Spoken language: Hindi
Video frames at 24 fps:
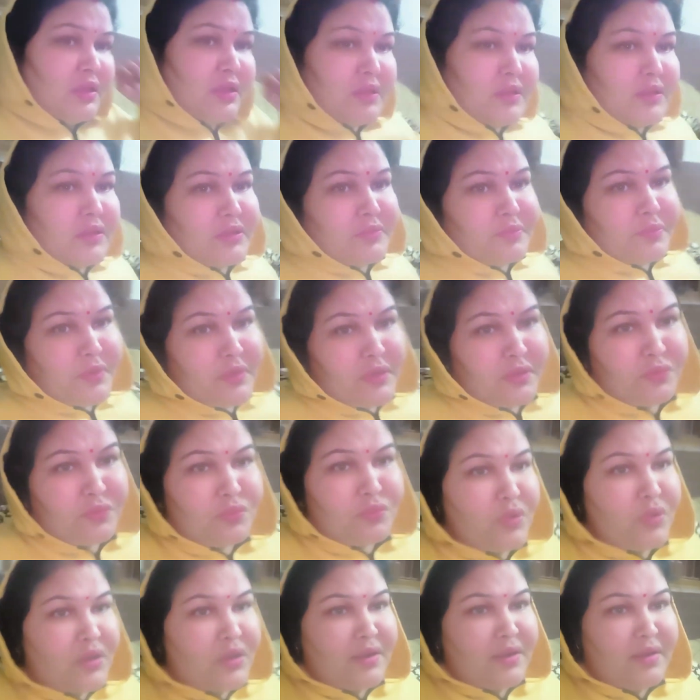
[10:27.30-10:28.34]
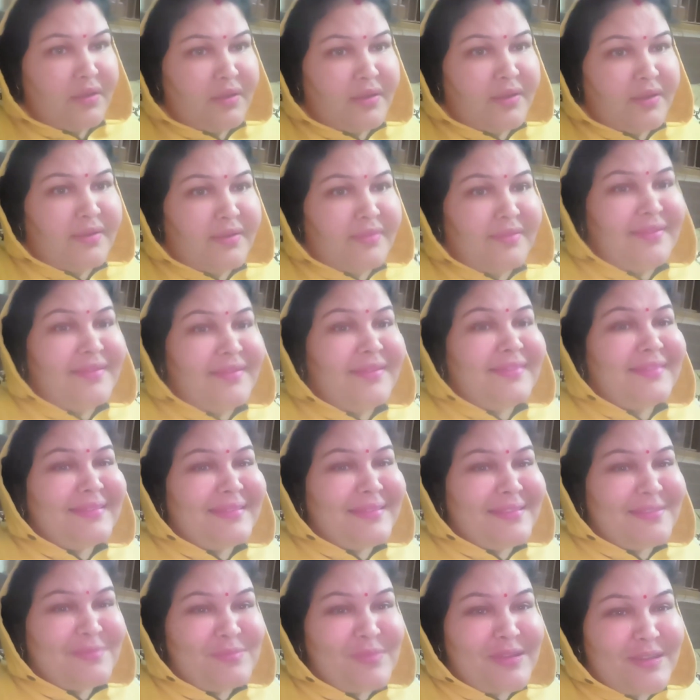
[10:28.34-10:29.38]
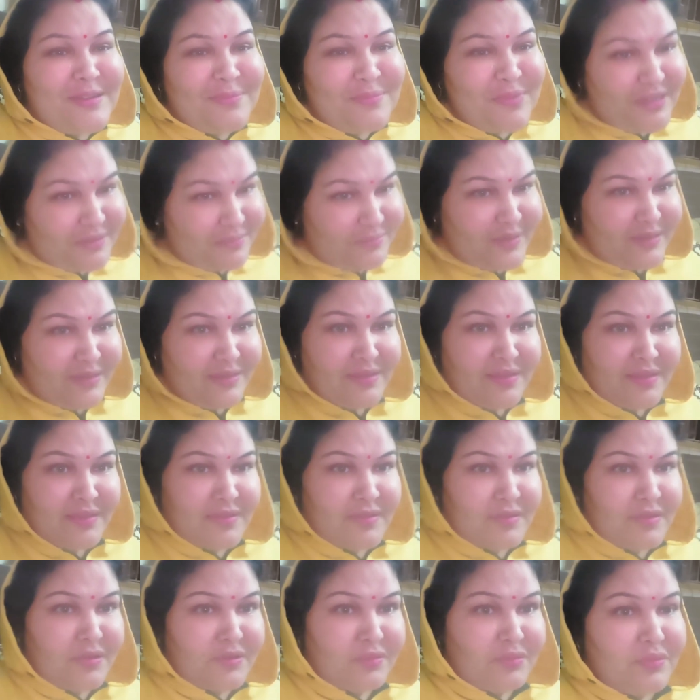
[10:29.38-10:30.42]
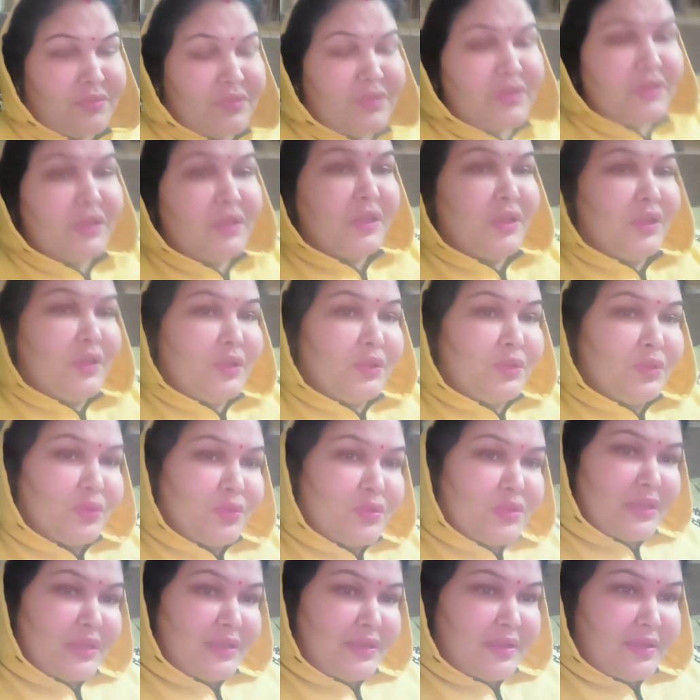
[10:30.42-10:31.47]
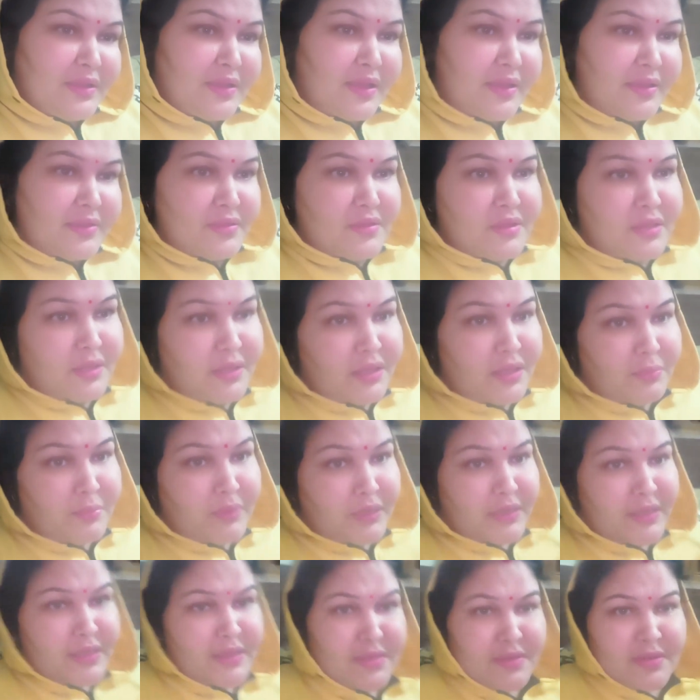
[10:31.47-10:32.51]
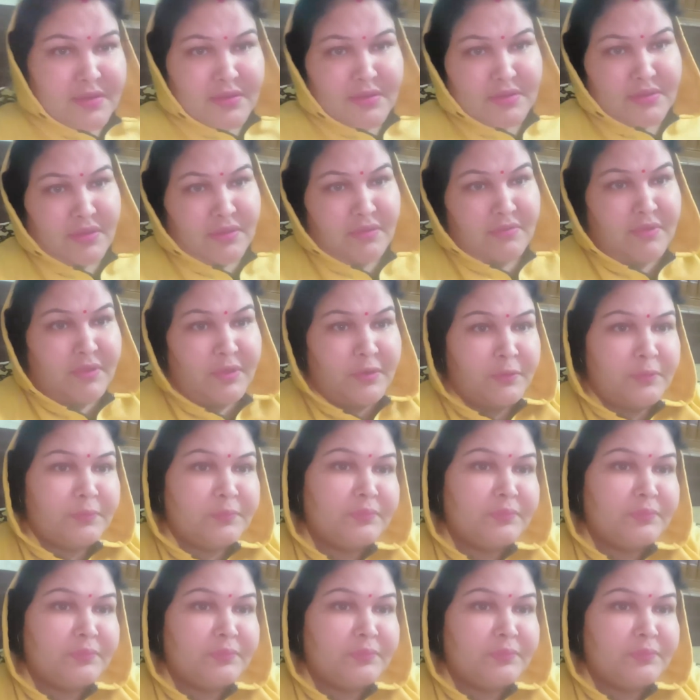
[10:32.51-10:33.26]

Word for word: इस पर ना सूआ लाग रहा है ना तो इस मारे बार बार चेंज करूँ तो चलिए गाइज एक बार किचन ना संगवा लूँ